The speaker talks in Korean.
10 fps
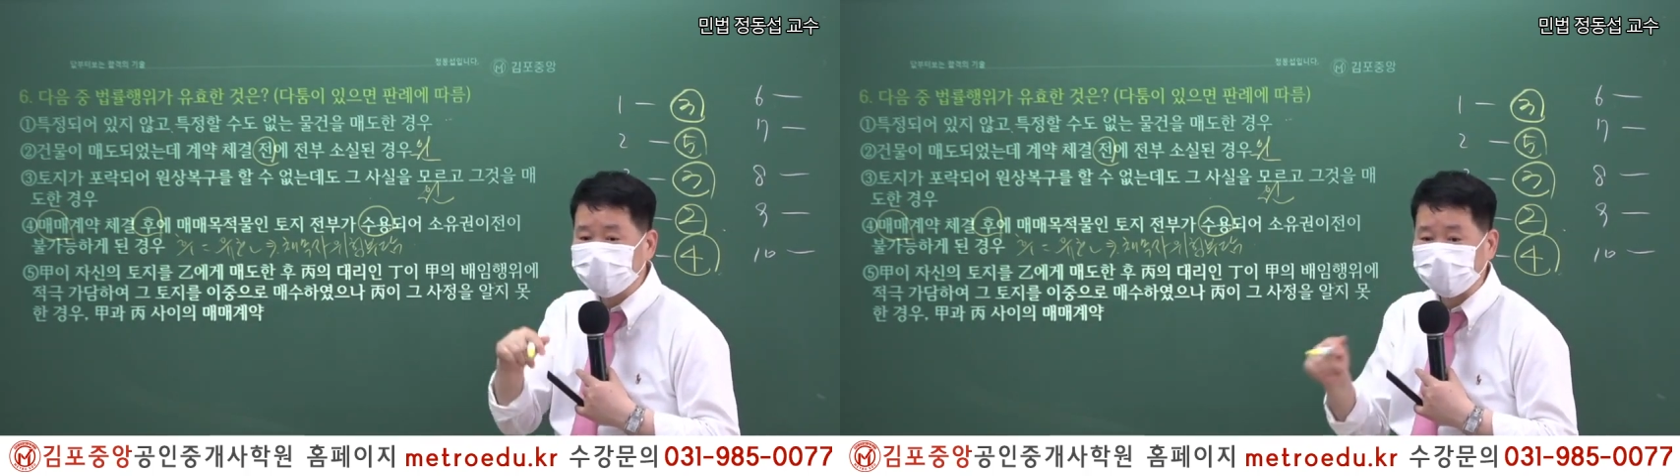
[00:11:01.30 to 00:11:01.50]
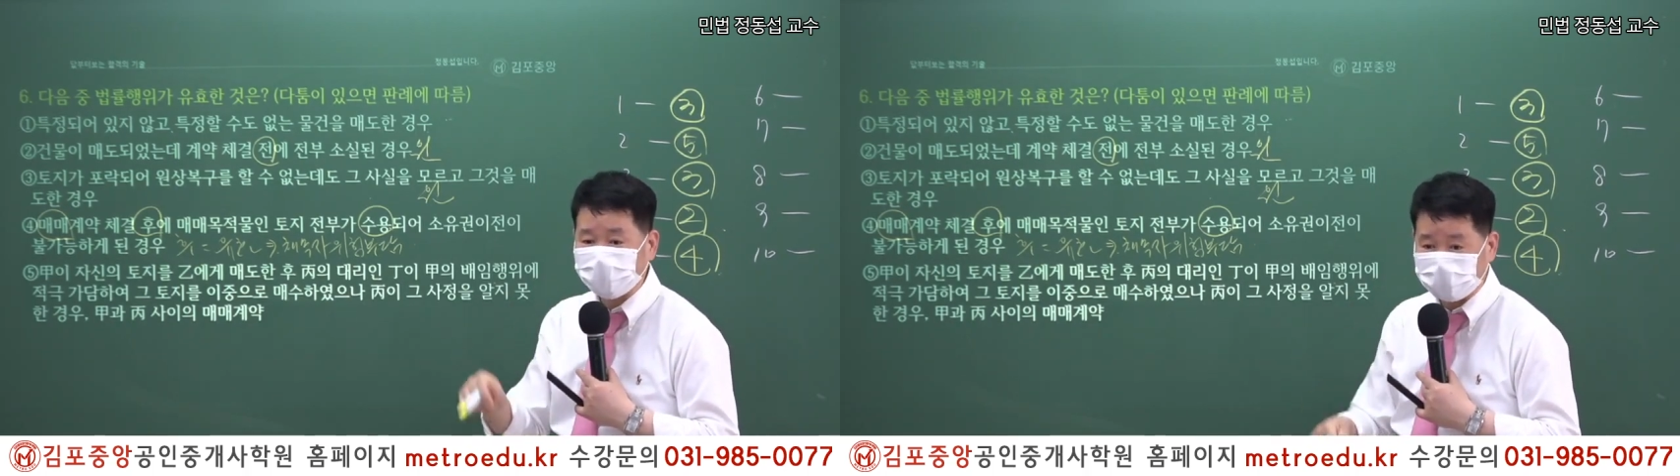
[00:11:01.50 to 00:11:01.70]

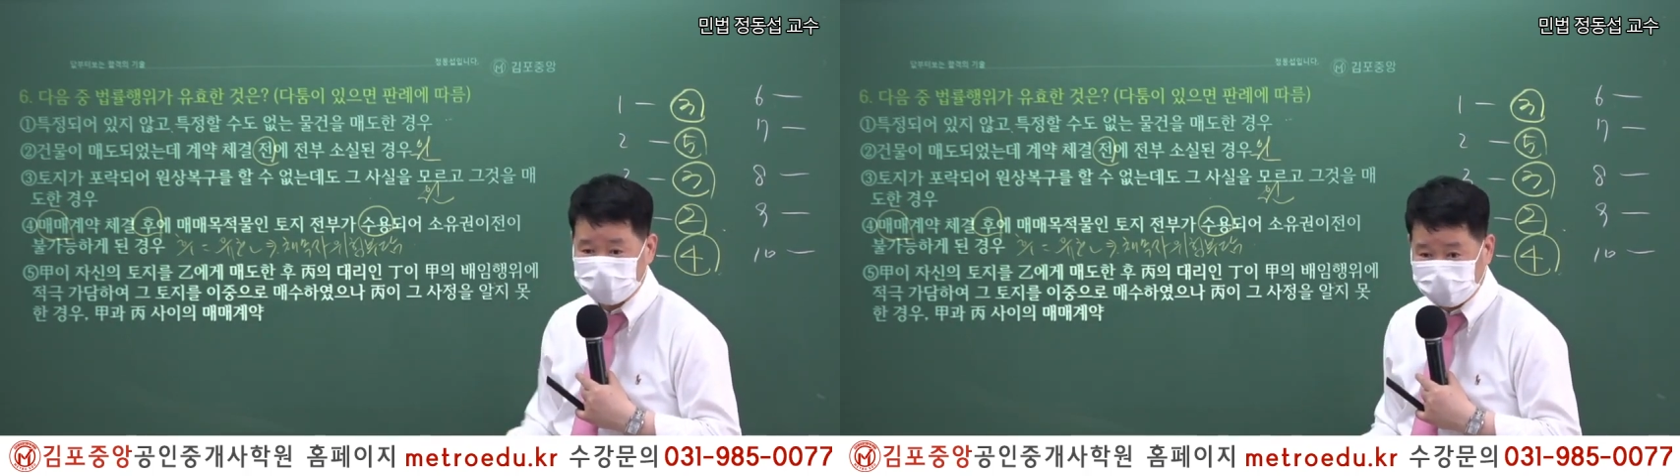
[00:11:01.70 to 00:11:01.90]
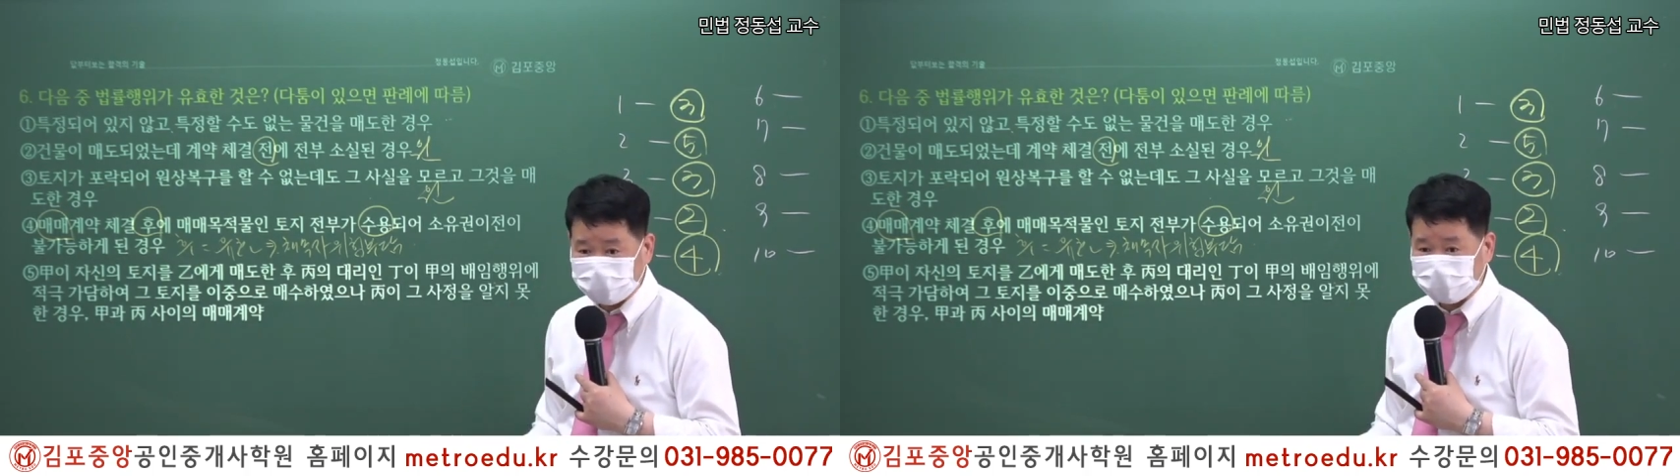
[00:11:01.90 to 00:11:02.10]
계약이
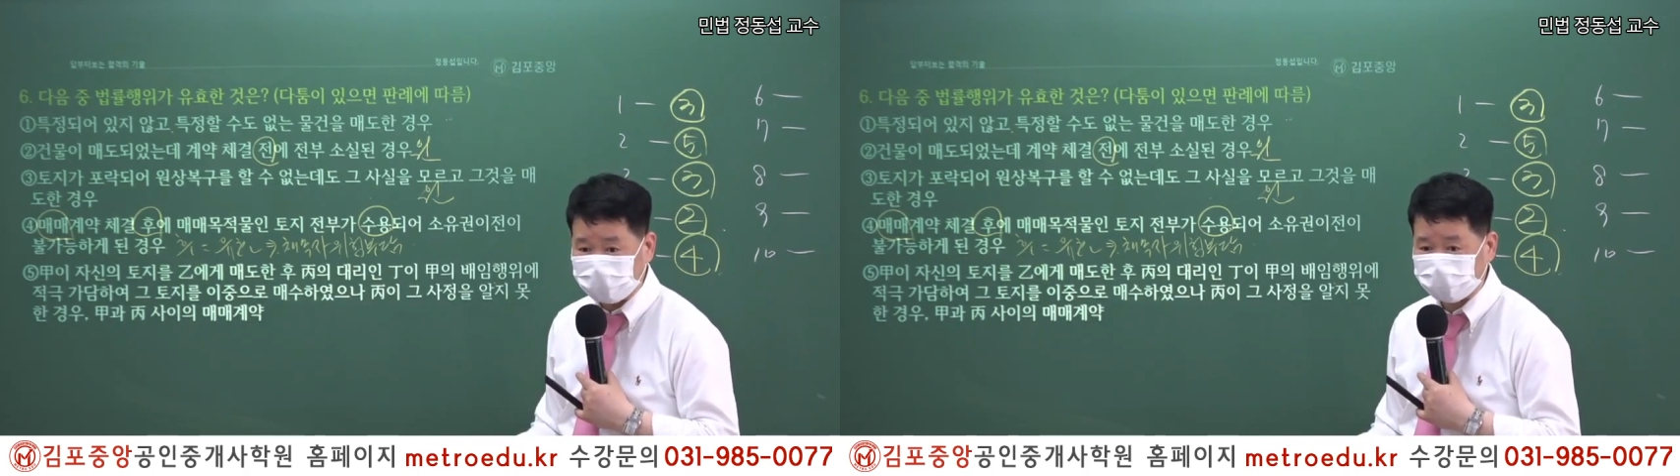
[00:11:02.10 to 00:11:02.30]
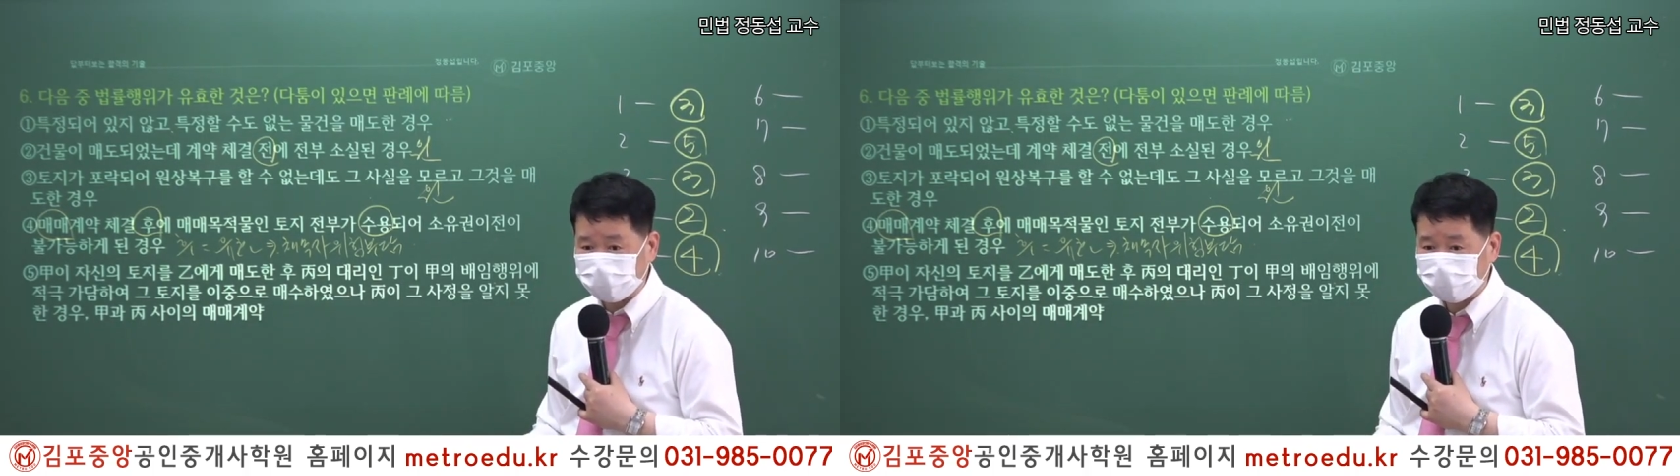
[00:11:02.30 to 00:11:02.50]

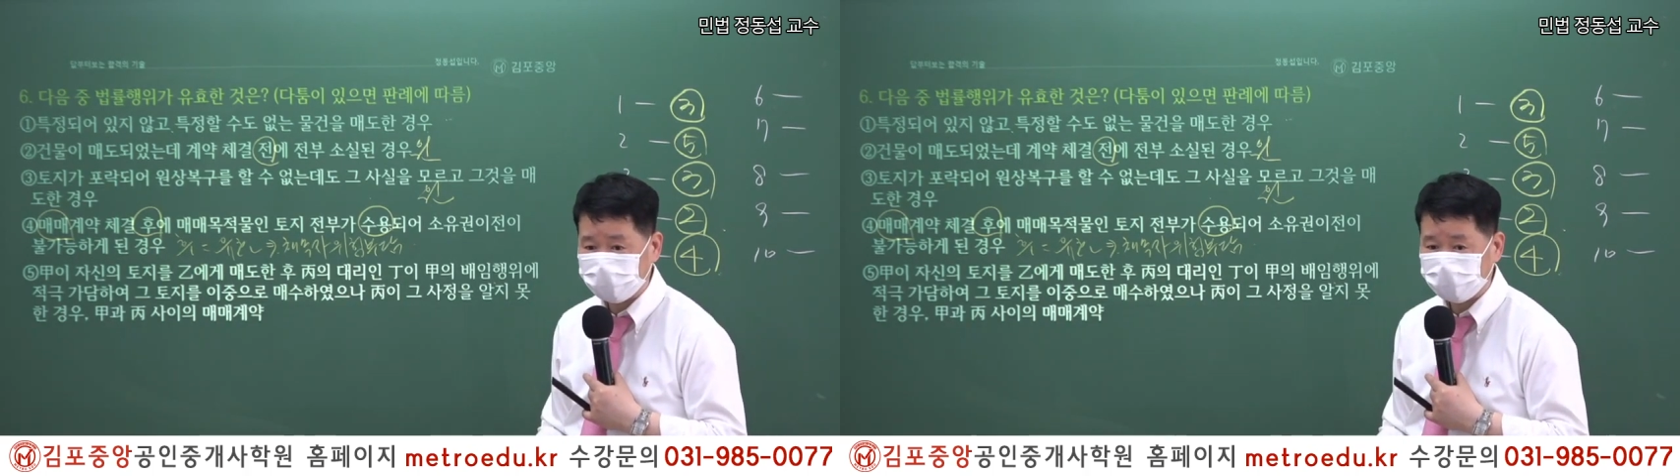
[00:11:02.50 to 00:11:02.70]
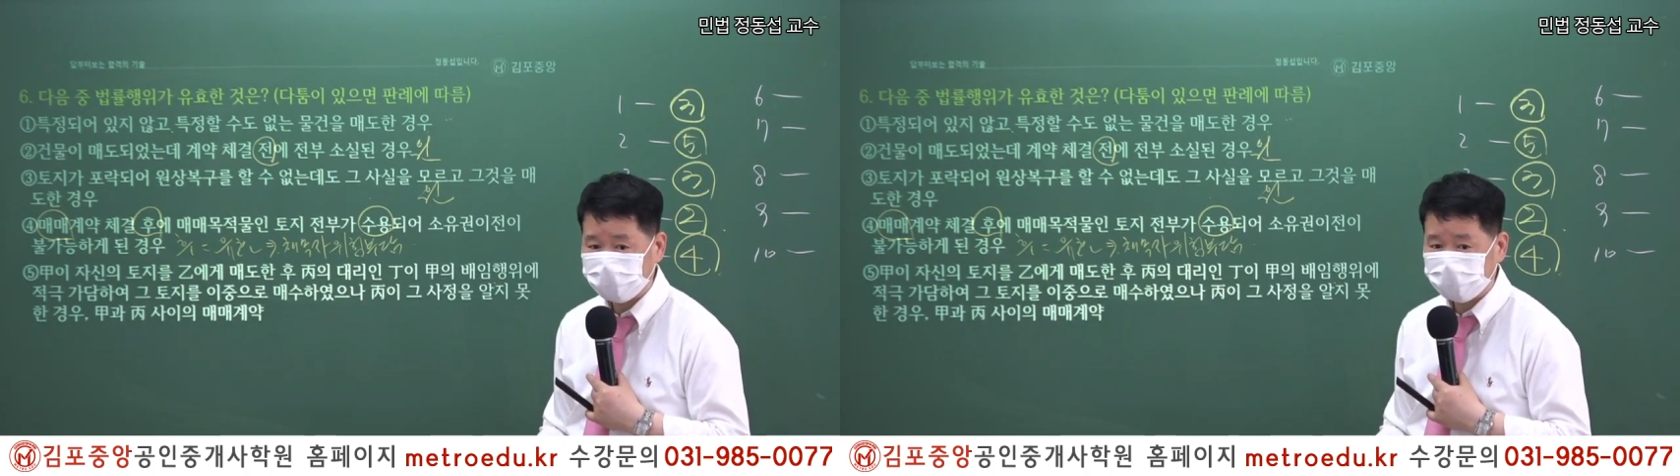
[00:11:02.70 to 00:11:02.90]
아니니까.
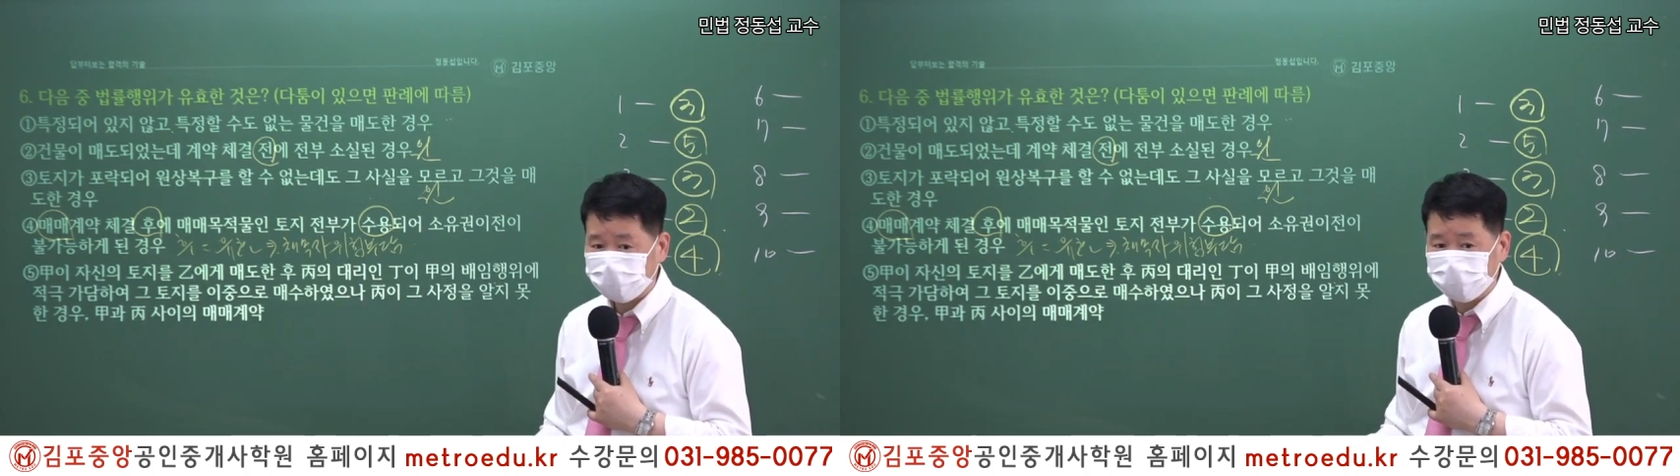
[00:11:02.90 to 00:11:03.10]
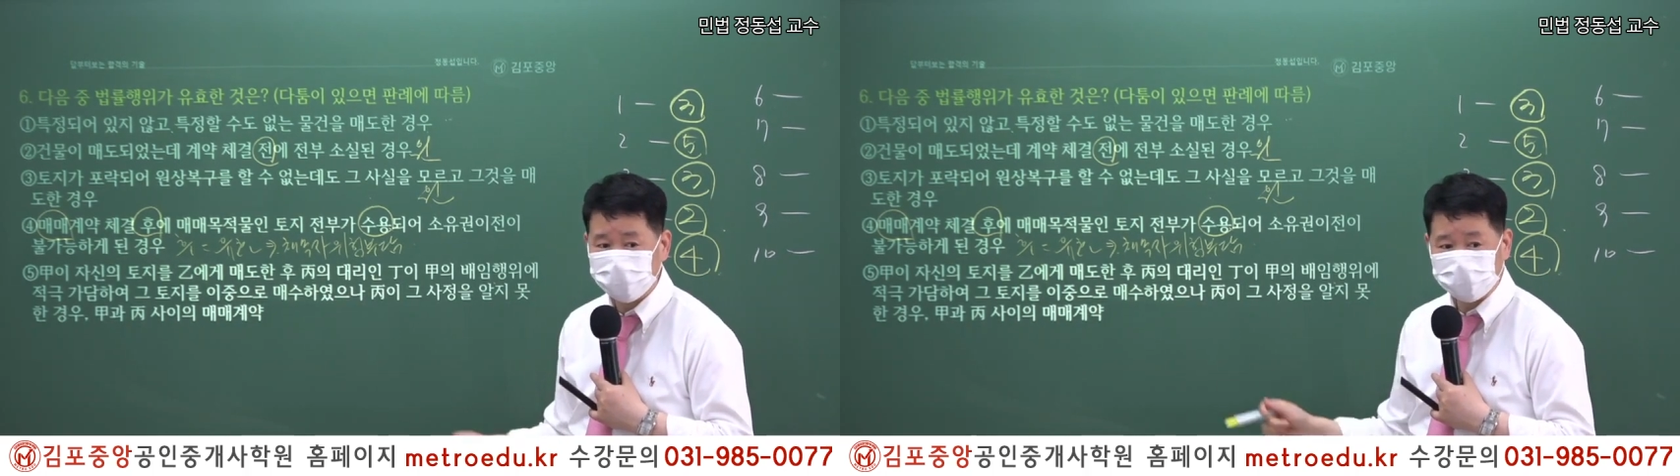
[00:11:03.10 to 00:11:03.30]

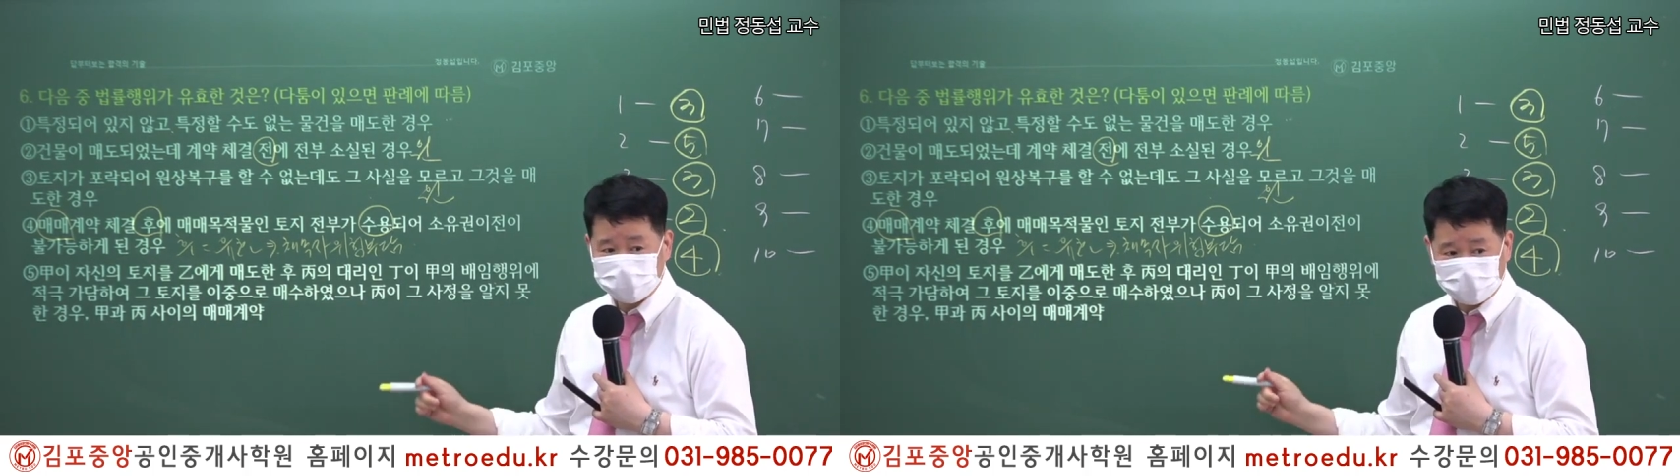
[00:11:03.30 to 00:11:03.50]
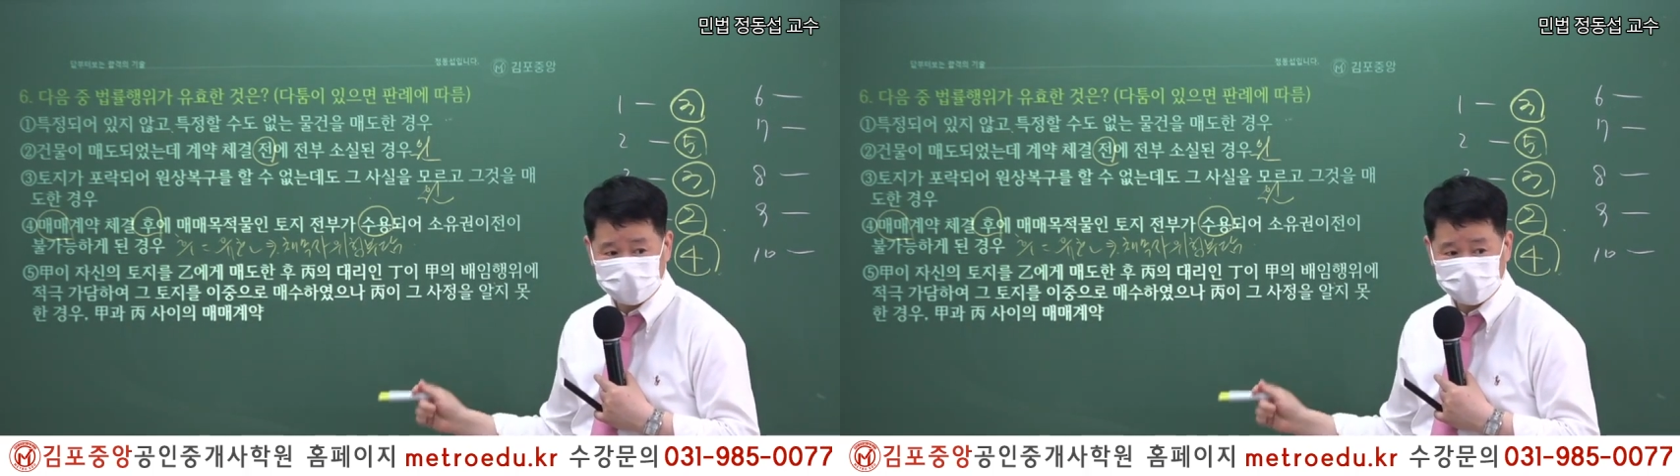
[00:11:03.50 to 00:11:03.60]
무슨 말인지